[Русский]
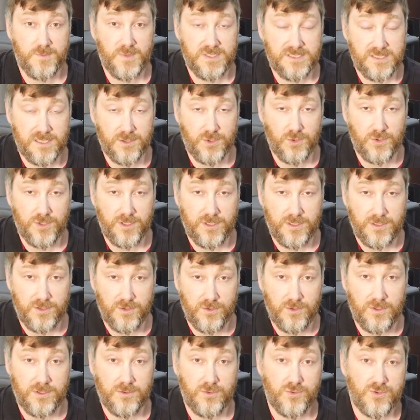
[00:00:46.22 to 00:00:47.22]
молодое,
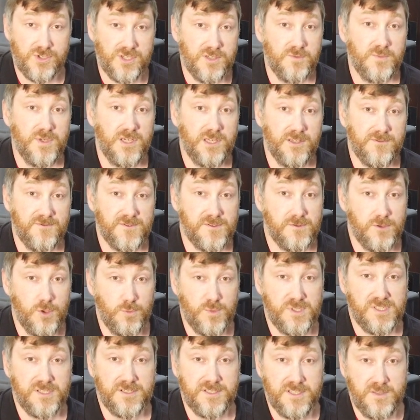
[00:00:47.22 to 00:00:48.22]
но оно уже имеет в
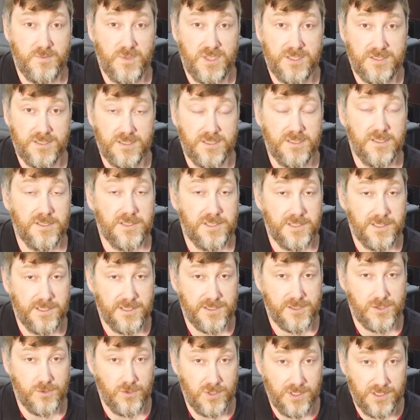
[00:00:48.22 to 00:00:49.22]
своем ассортименте
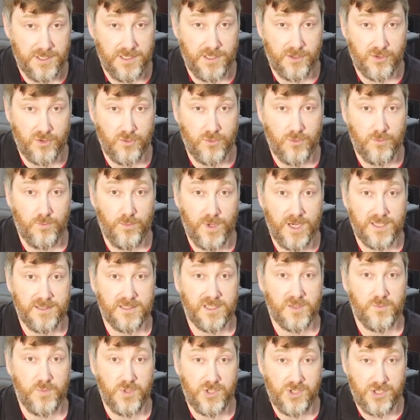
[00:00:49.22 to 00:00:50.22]
интересную линейку
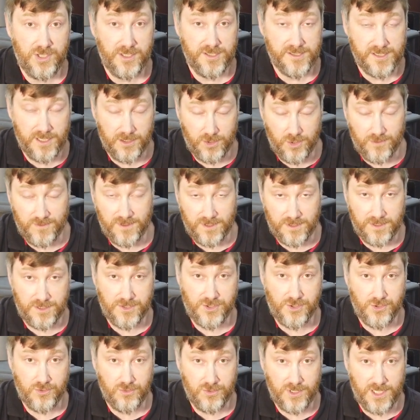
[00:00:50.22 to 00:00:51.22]
банных печей, изготовленных
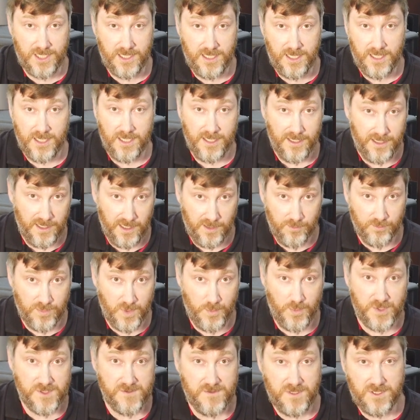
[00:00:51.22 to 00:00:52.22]
из чугуна. Им
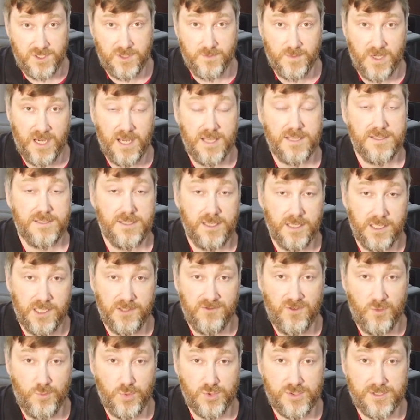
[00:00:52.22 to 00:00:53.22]
мы посвятим
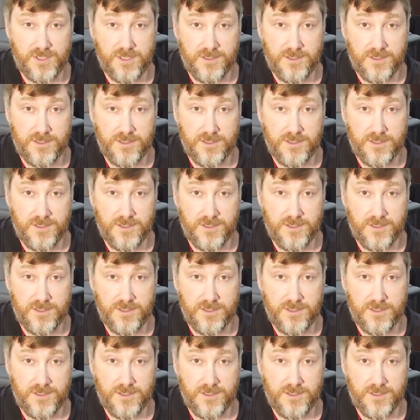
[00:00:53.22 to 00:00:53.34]
отдельный выпуск.